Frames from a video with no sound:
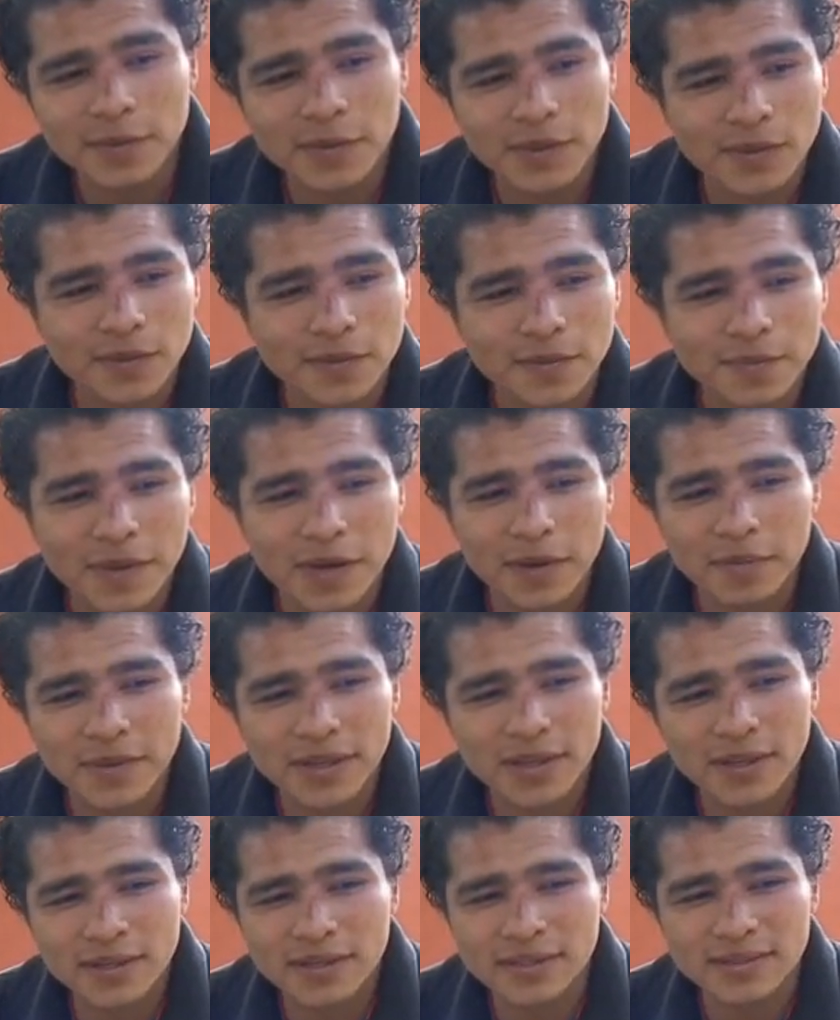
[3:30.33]
Bueno, para
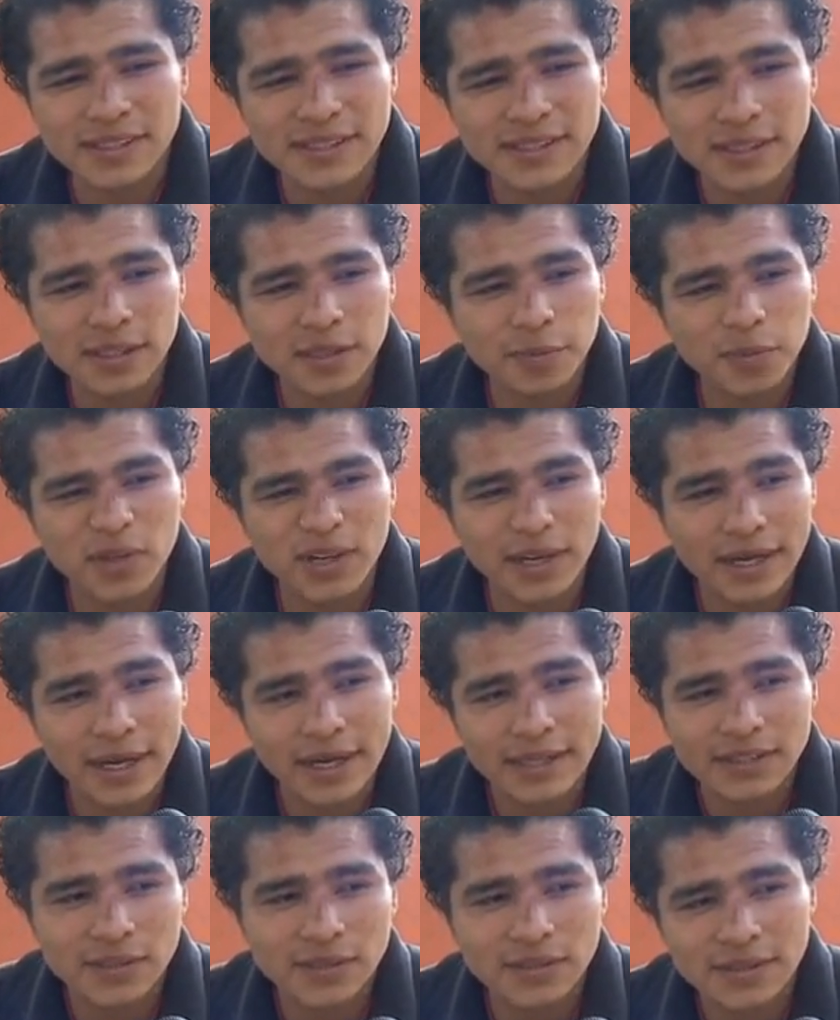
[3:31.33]
mí ese tipo de
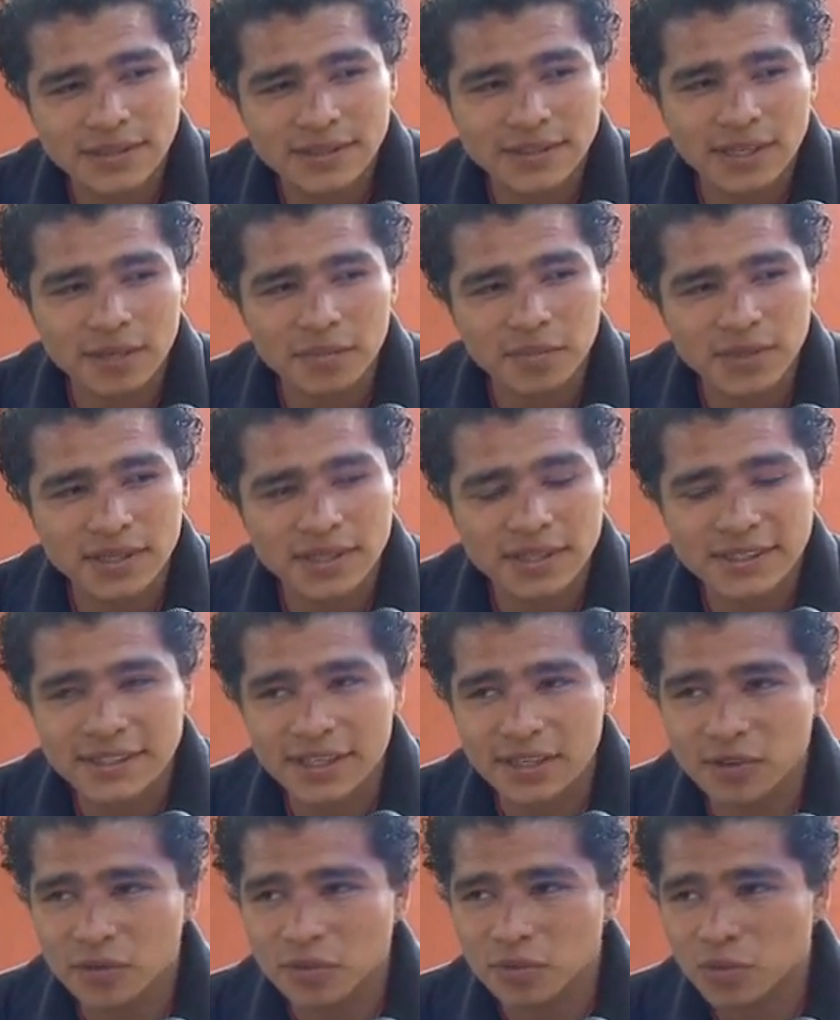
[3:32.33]
relaciones realmente
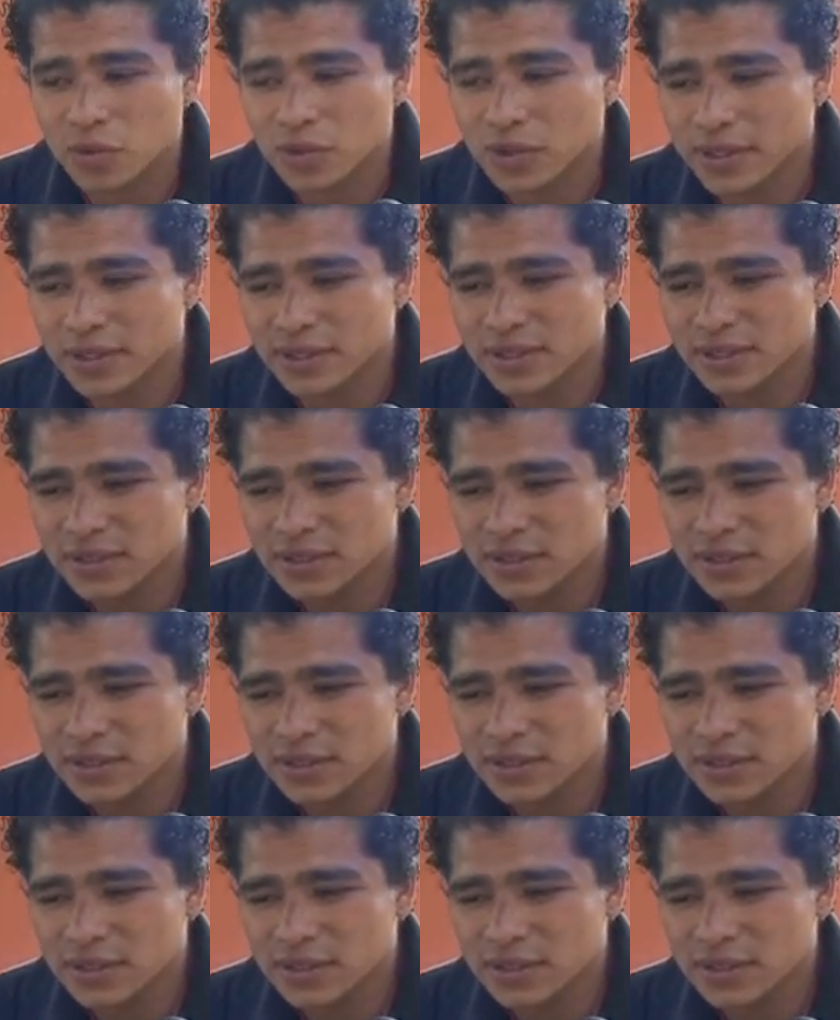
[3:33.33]
es algo muy,